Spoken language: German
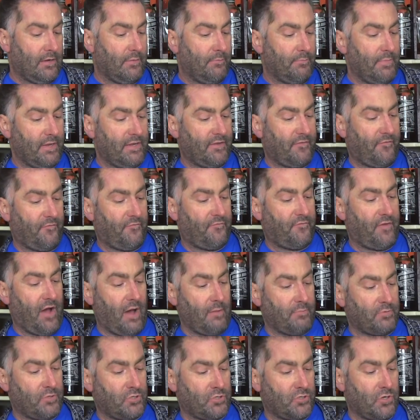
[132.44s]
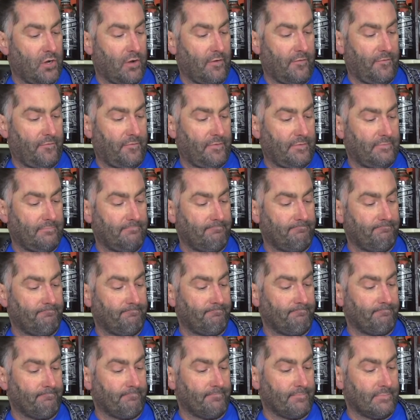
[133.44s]
Mit Farbstoff,
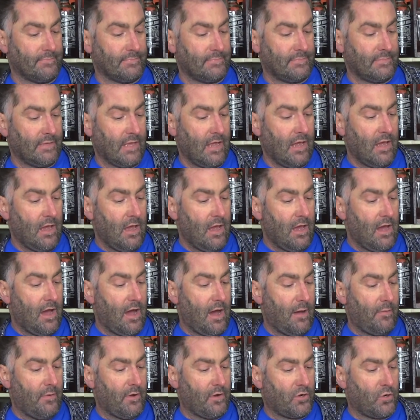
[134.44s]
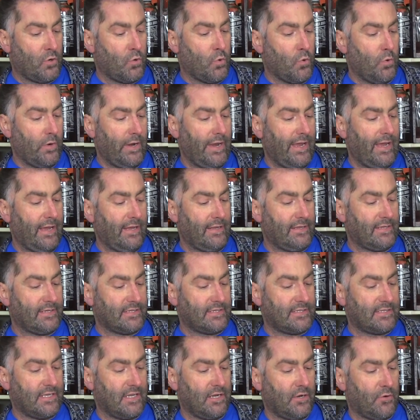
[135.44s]
hm, aber Cooley
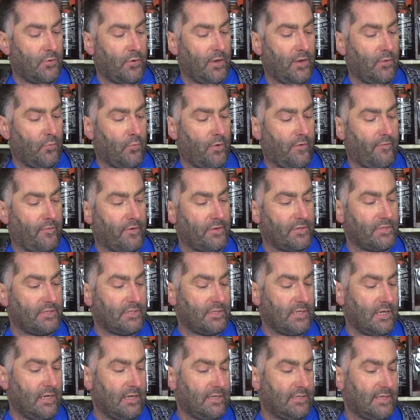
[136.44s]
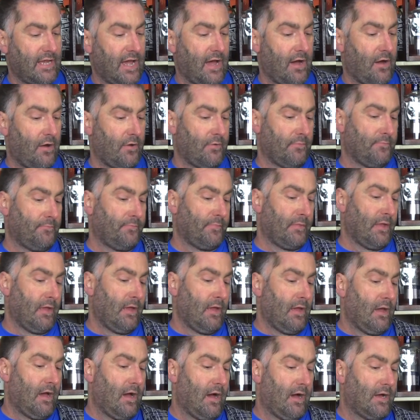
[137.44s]
Distillery Riverstown.
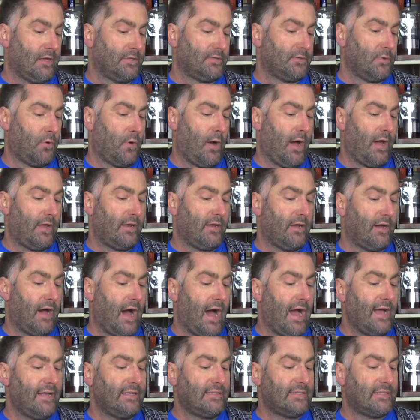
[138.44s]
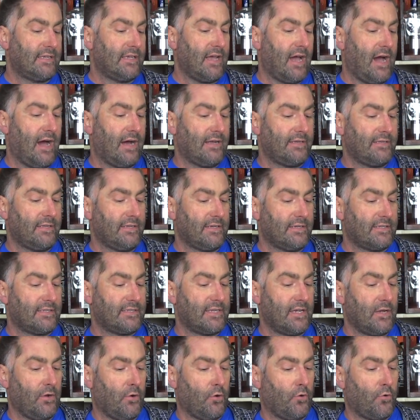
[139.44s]
Also eine einzigartige
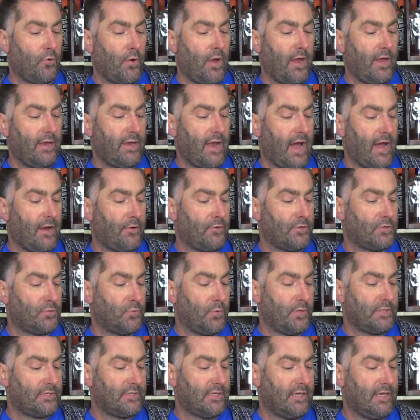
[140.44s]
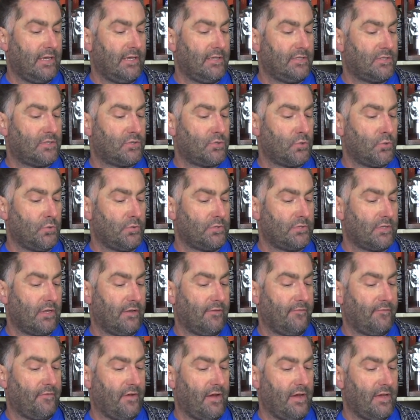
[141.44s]
Single Grain Irish Whiskey, süß
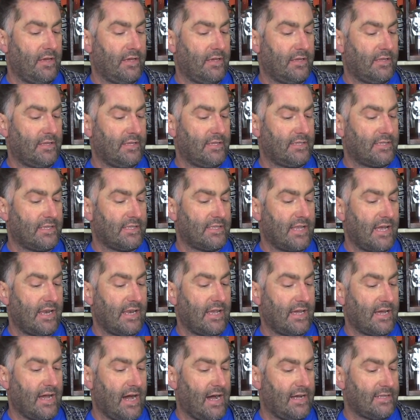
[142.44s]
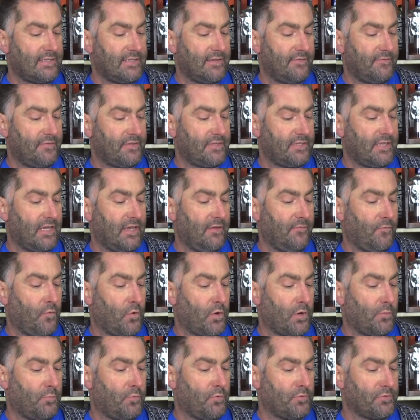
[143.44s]
und weich. Diese delikate Whiskey
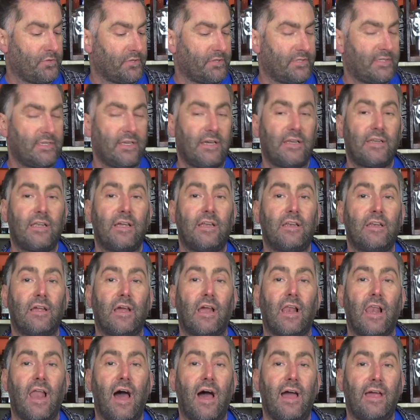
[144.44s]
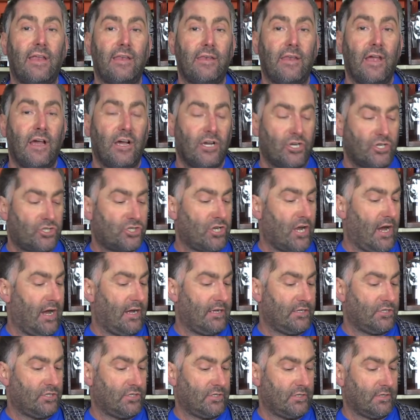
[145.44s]
wurde produziert in kleinen
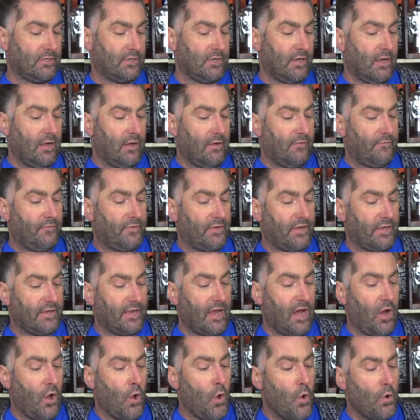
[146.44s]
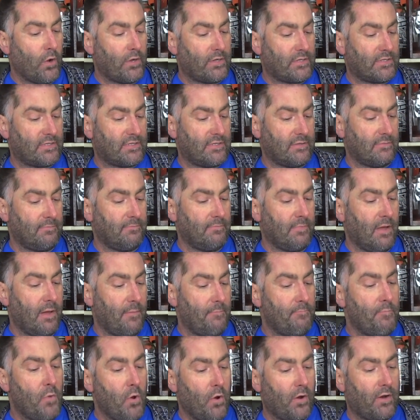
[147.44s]
Chargen für den höchsten
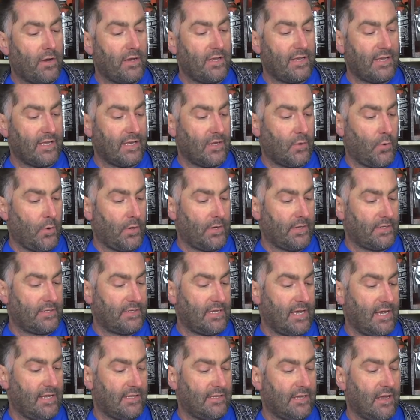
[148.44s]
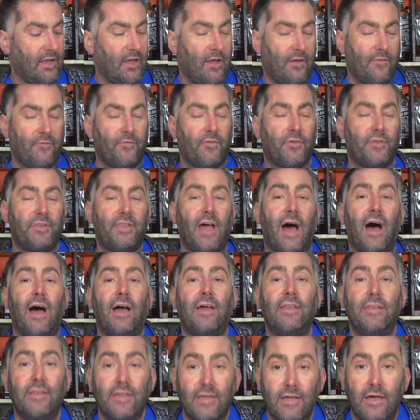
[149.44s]
möglichen Qualität für
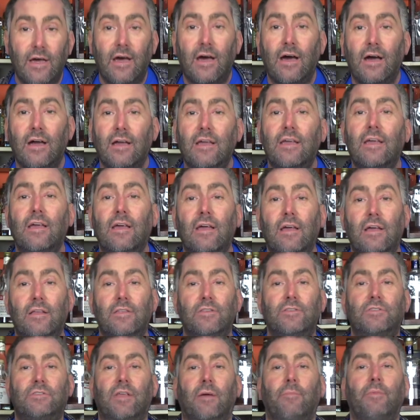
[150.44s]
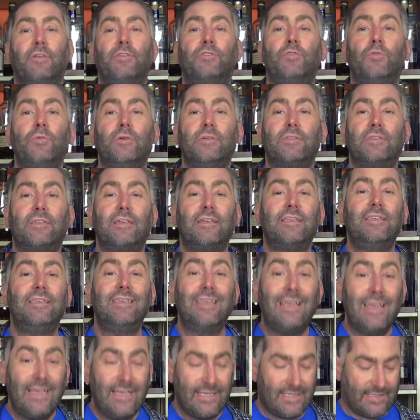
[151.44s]
deine, damit du es
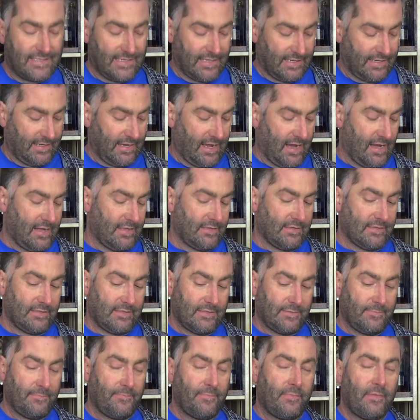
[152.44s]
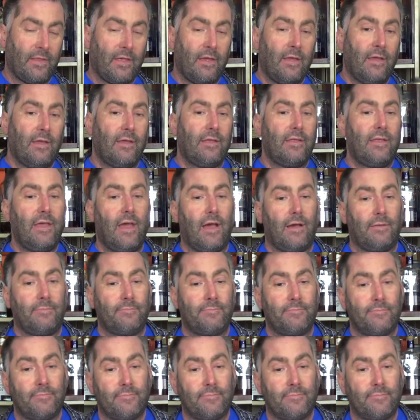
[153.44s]
genießen kannst. Ja.